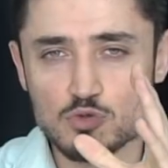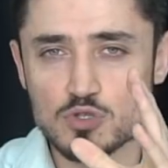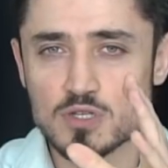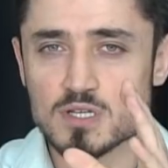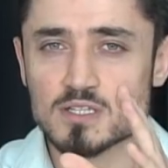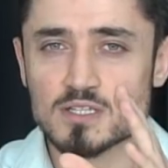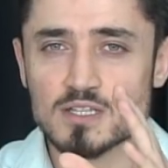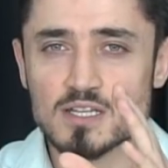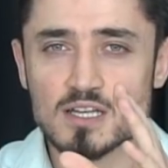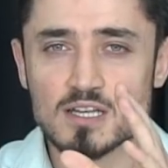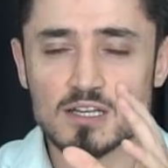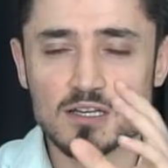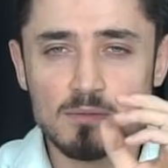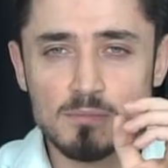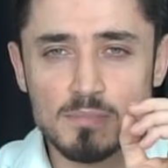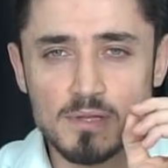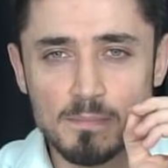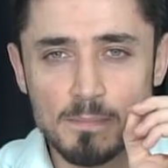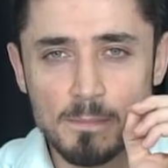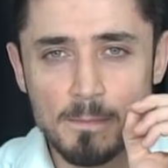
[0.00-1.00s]
üzerine
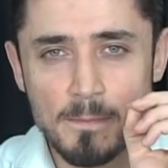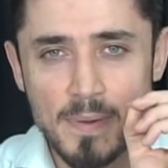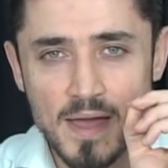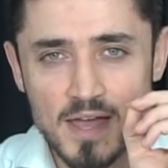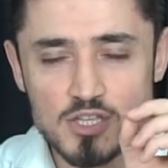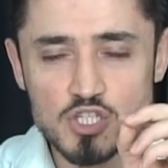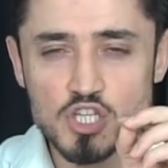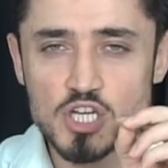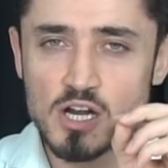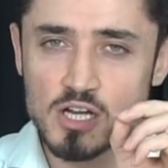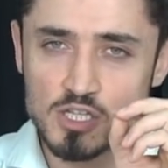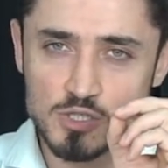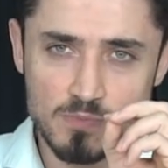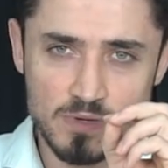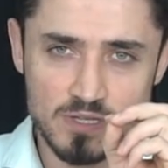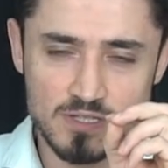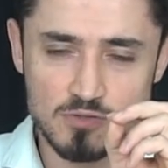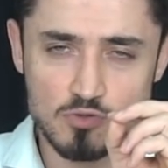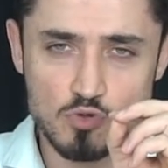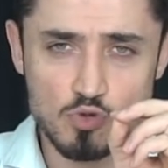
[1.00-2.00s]
bir pencere
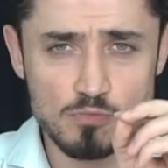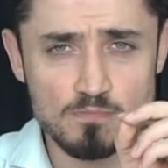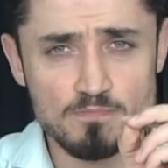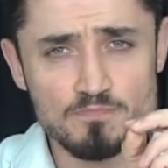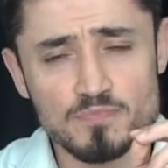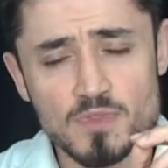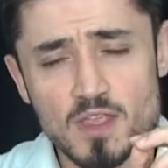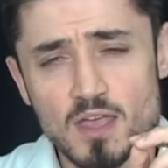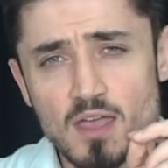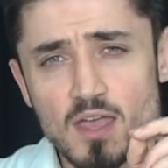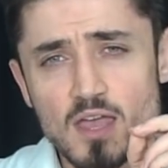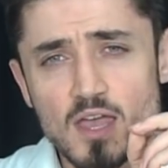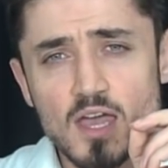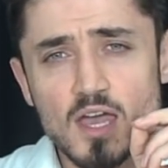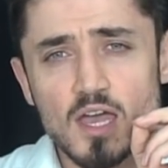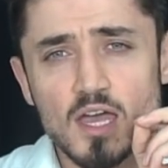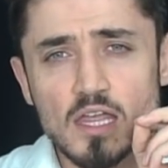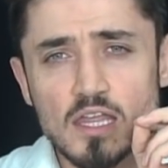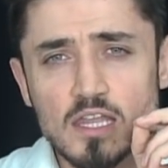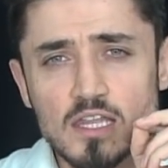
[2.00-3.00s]
açmak istiyorum.
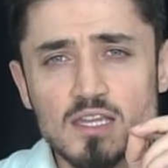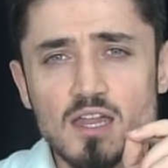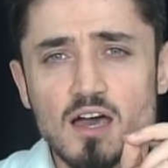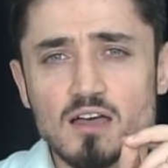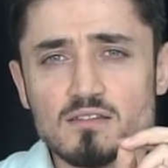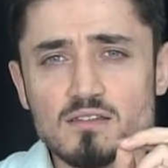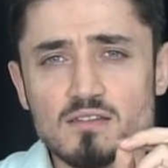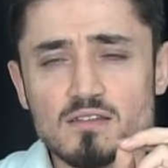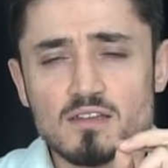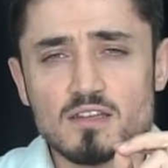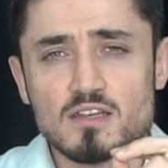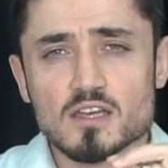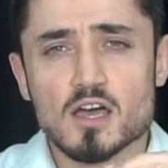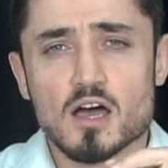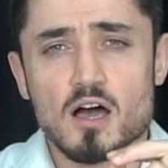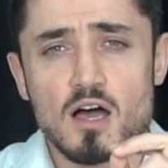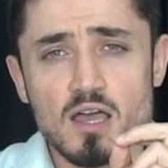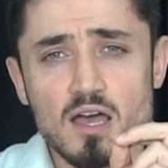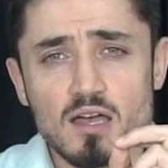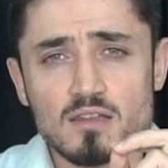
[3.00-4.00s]
İnat
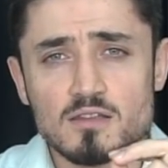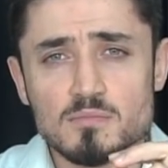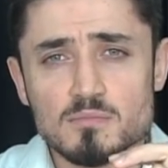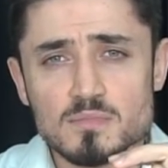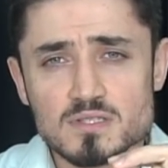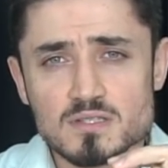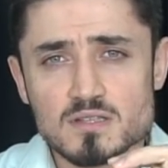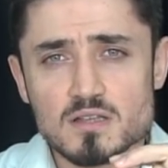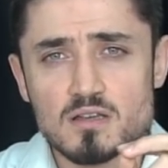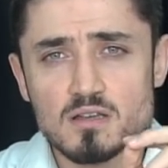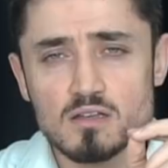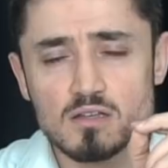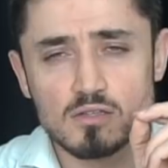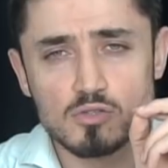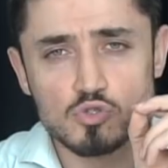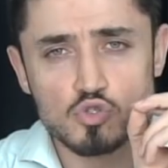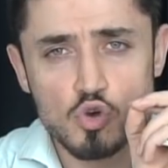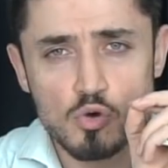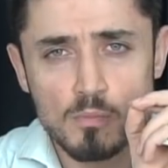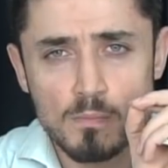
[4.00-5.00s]
hayatımızda
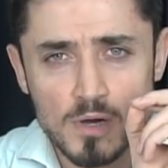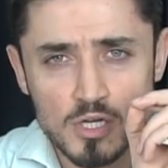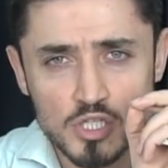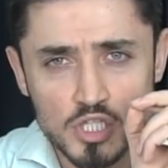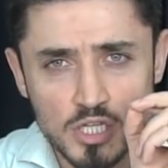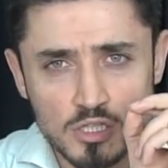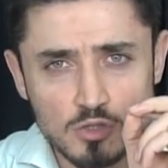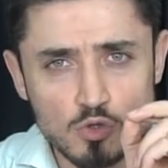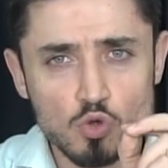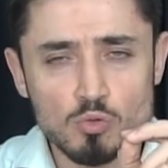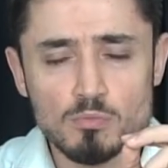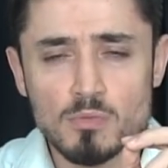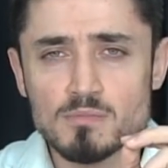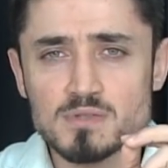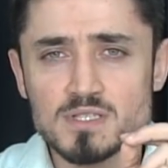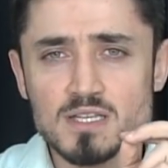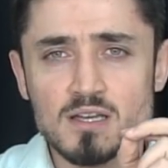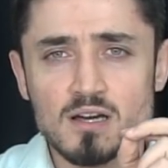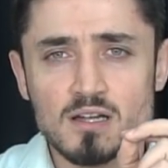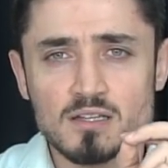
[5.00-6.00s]
çok başarılı
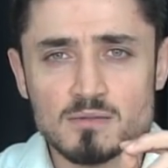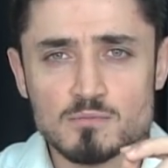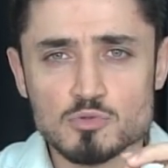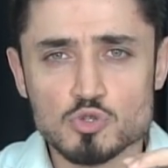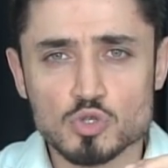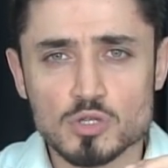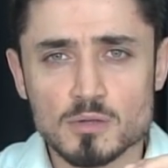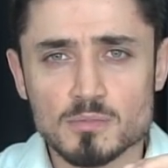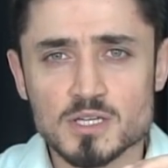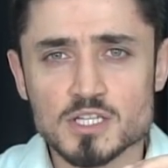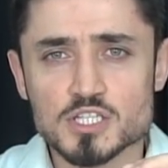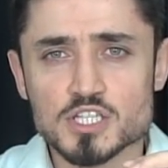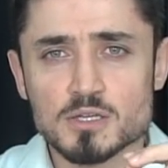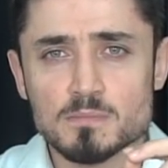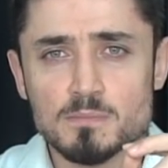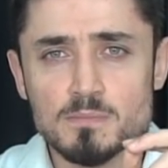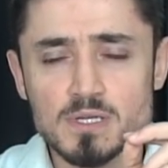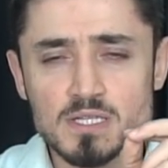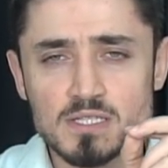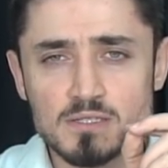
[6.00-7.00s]
olmamıza yardımcı
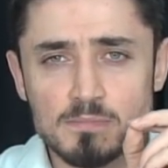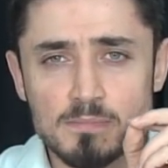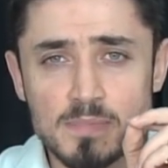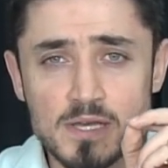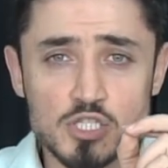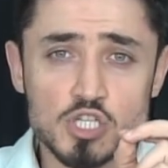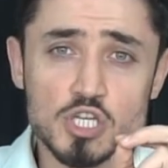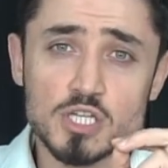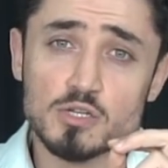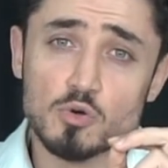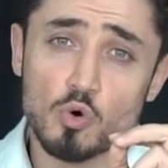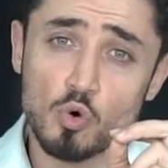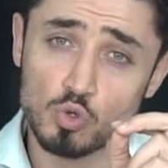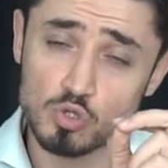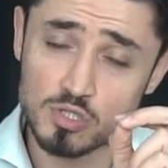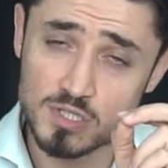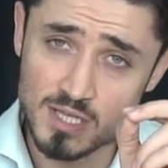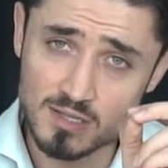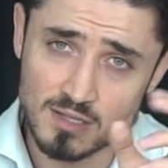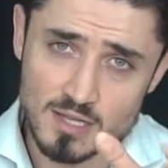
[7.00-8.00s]
olabilecek bir beceri
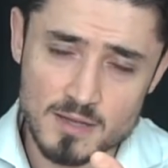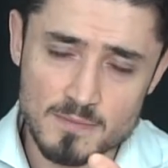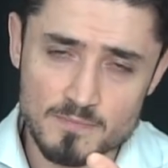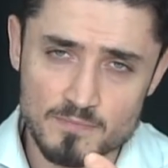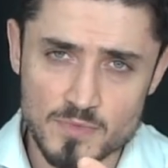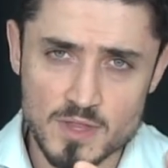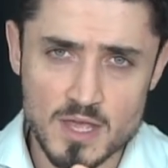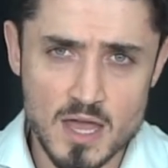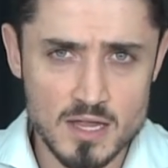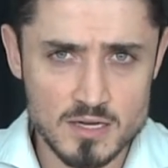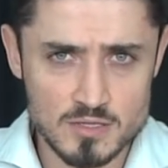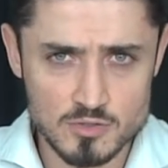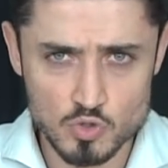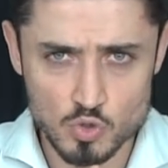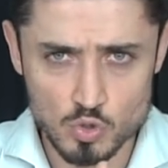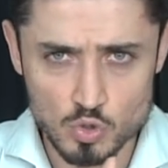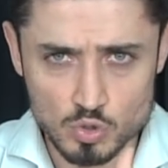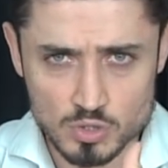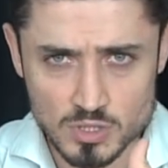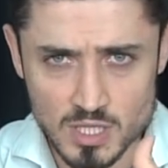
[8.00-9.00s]
olsa da yani
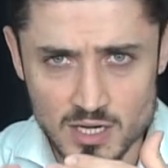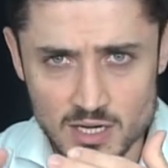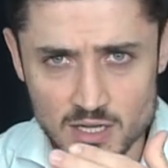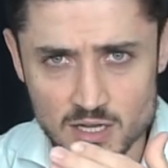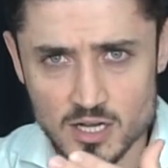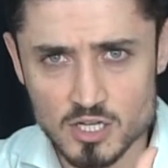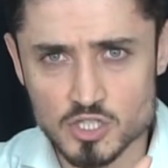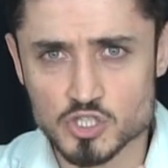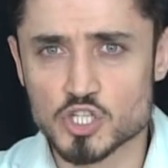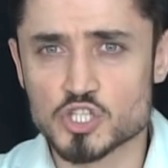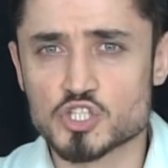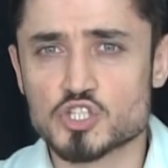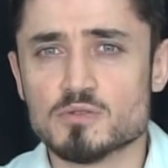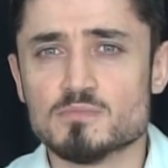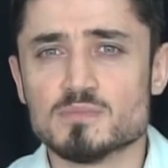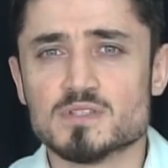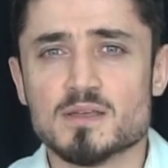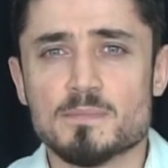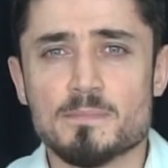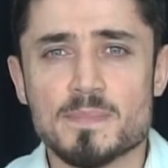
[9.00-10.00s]
zorluklarla
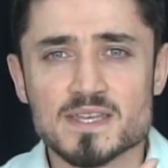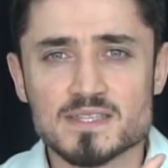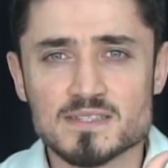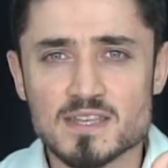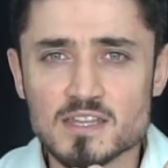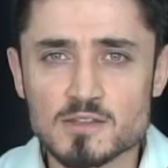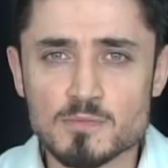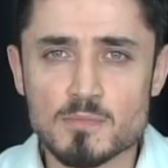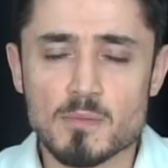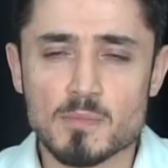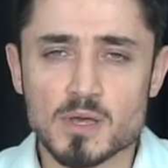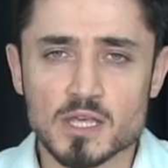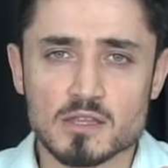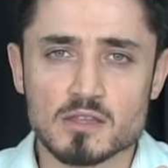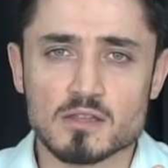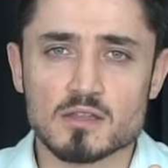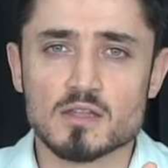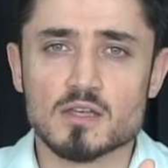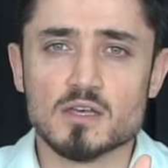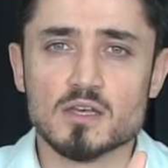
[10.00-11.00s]
karşılaştığımızda pes etmemek,